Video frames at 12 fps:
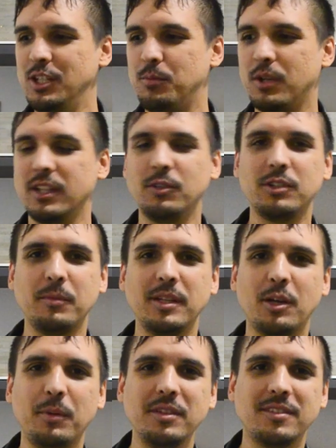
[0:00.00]
e por que não também
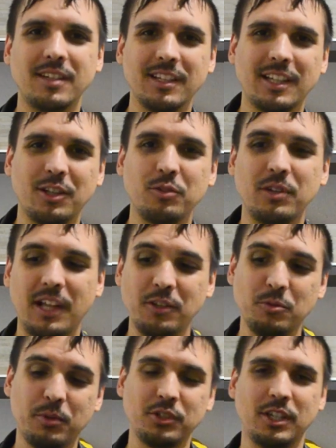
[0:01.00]
dar uma estrela lá
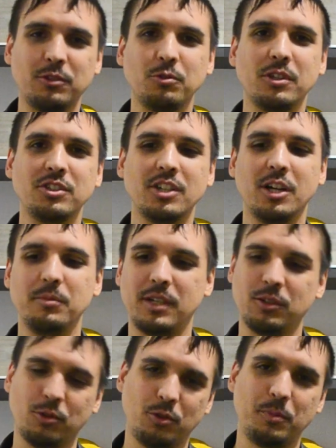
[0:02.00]
no projeto do GitHub, que
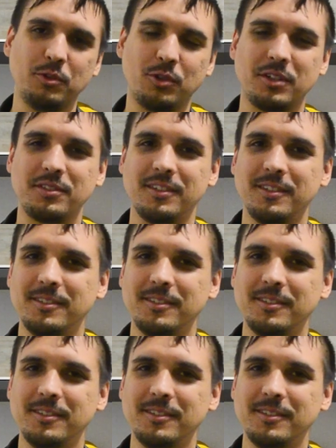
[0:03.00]
é todo open source.